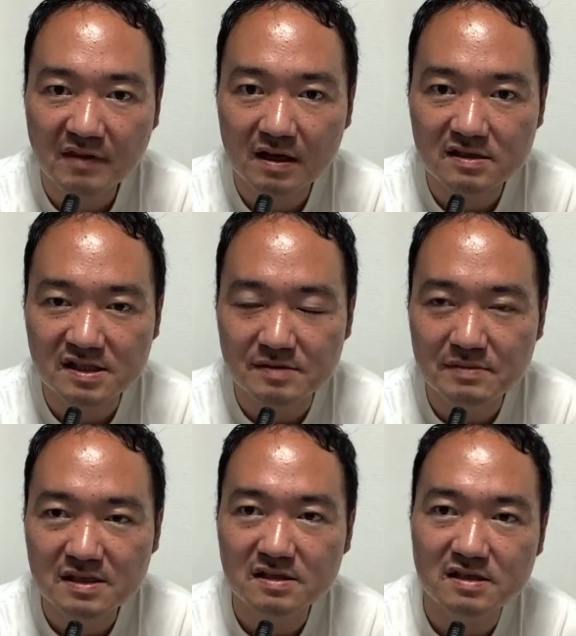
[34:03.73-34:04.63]
清
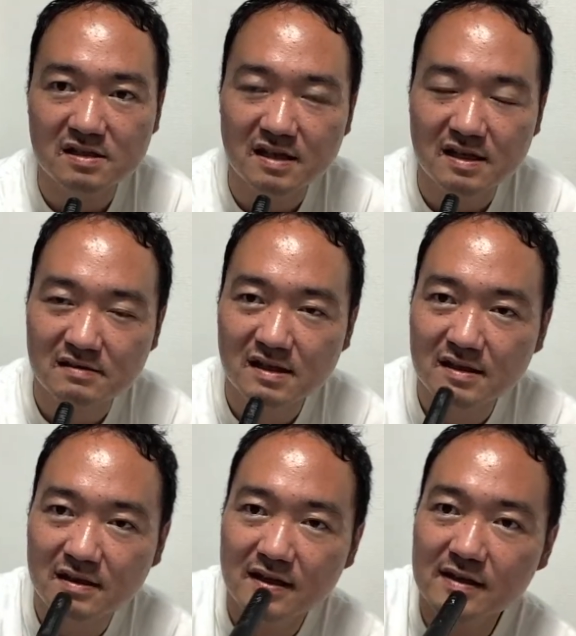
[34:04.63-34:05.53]
水市亡くなっ
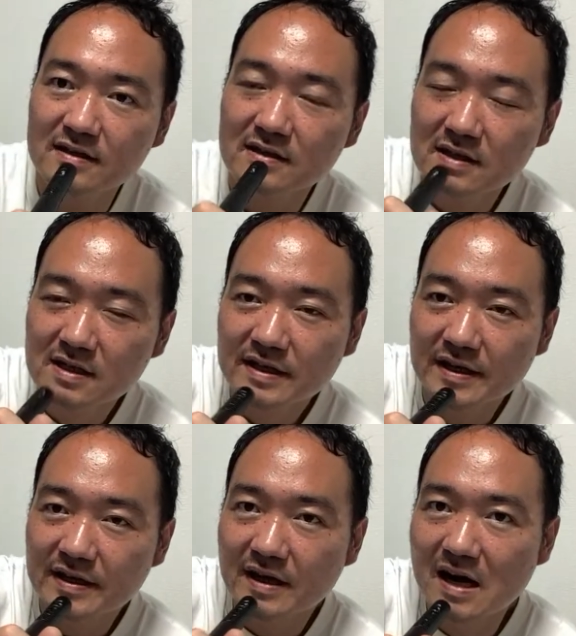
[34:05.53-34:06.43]
て、
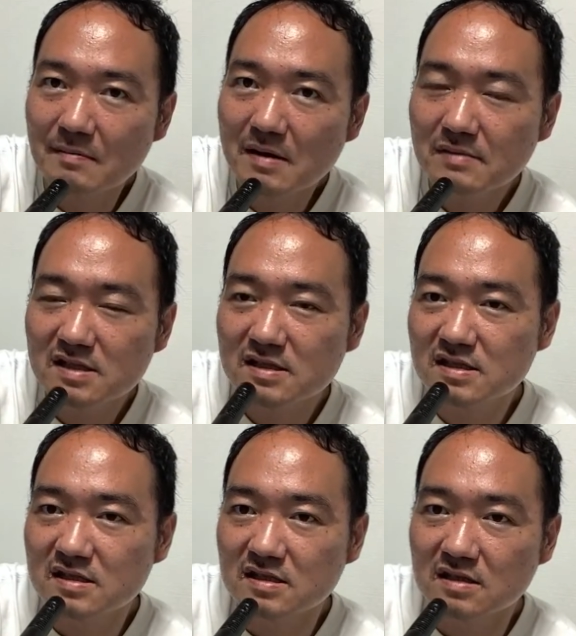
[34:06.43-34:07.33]
えー、浜松
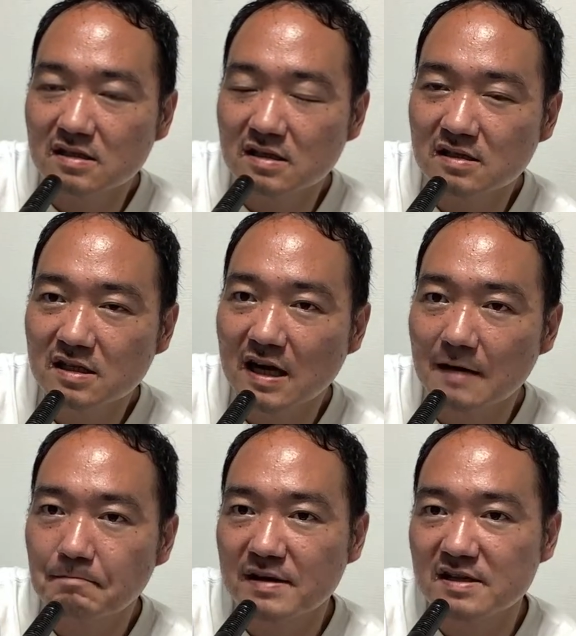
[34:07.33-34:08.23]
市に合
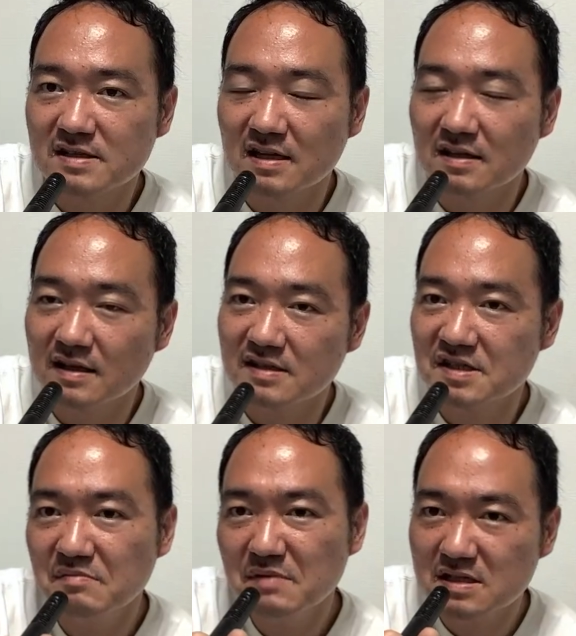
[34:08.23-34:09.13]
併された
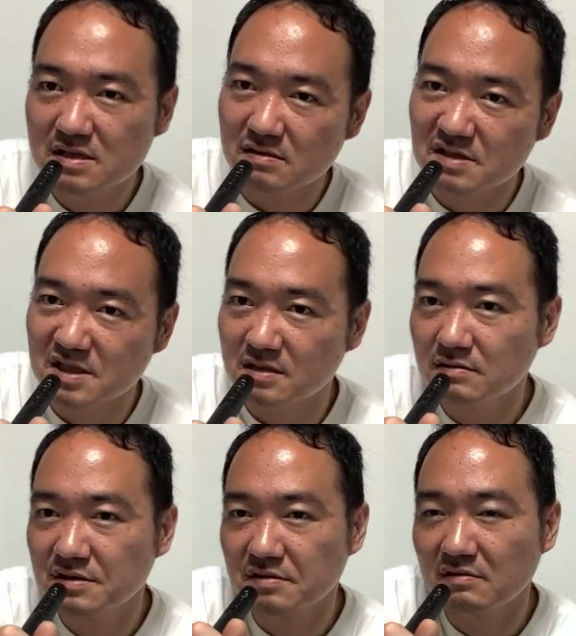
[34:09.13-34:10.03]
清水の次郎
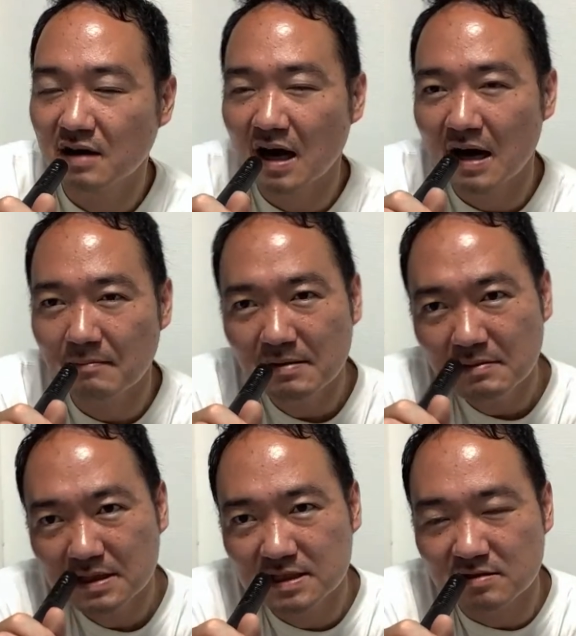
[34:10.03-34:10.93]
町が浜
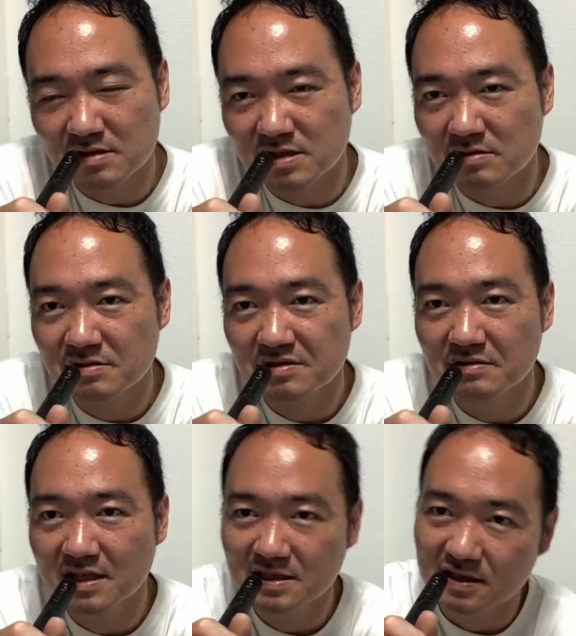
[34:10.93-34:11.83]
松の次郎町に
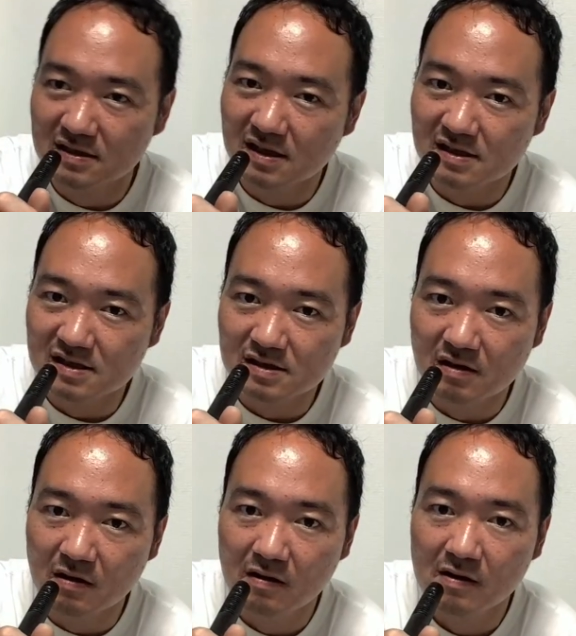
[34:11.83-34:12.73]
なっちゃったんです
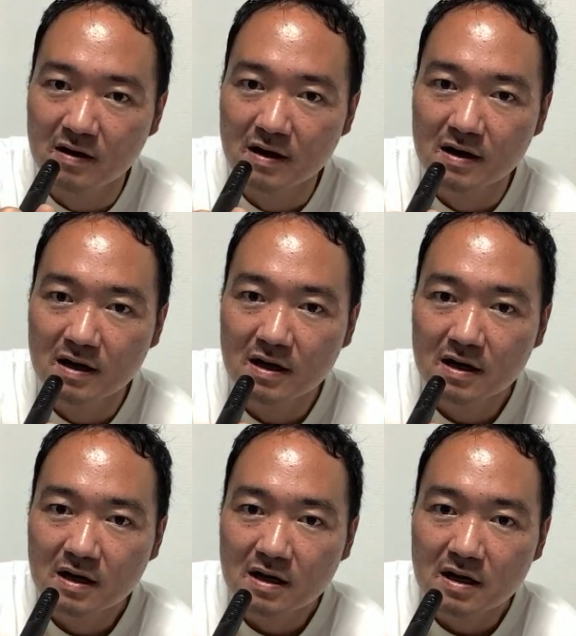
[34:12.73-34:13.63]
よ。
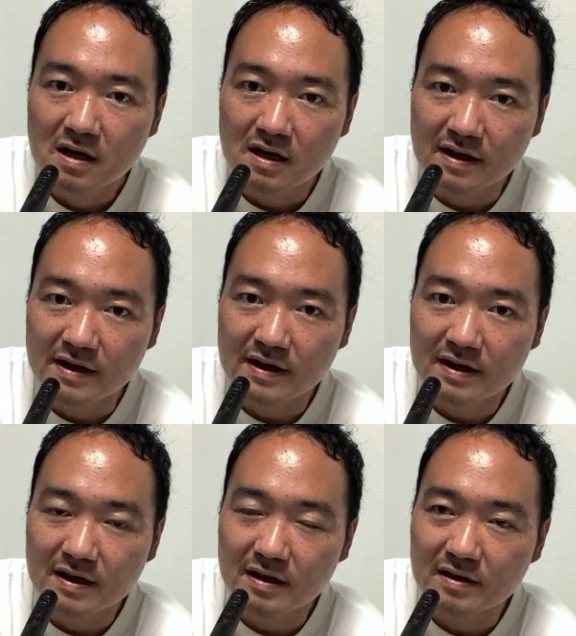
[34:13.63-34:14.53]

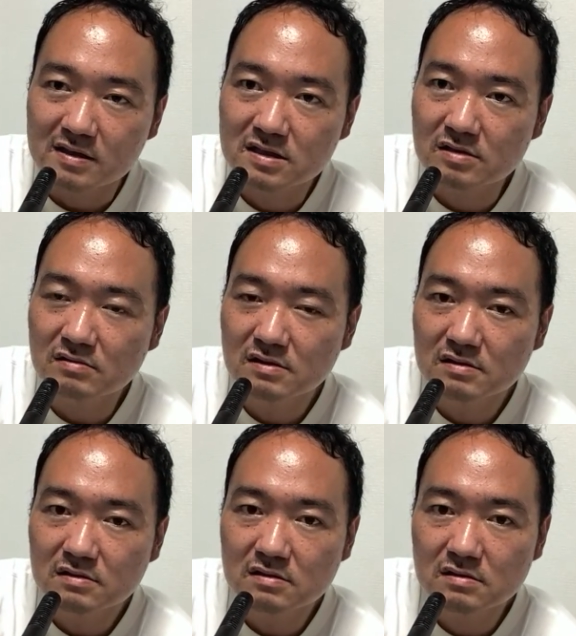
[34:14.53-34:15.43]
えー、そう
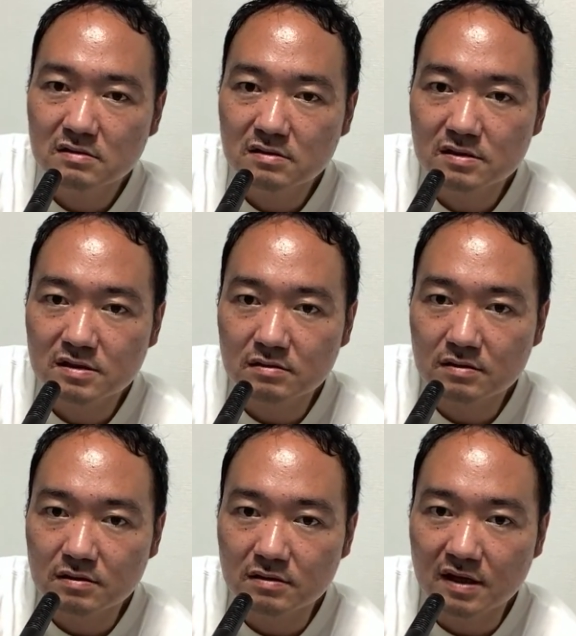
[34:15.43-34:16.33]
いう状
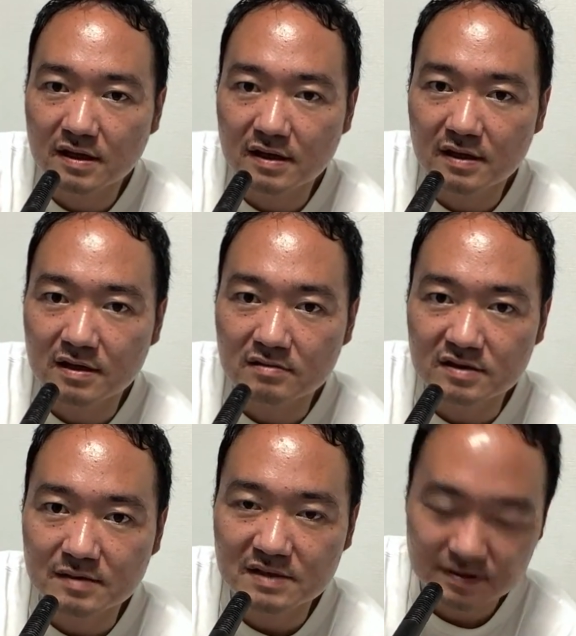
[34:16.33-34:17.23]
況で、えー、ご
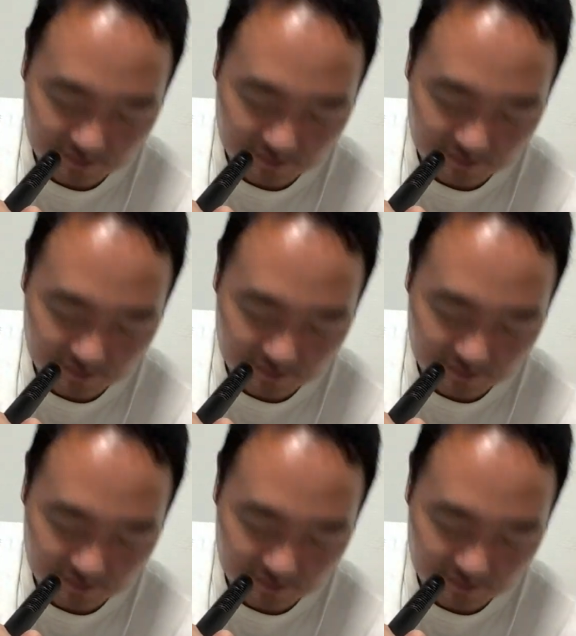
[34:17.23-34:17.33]
ざいます。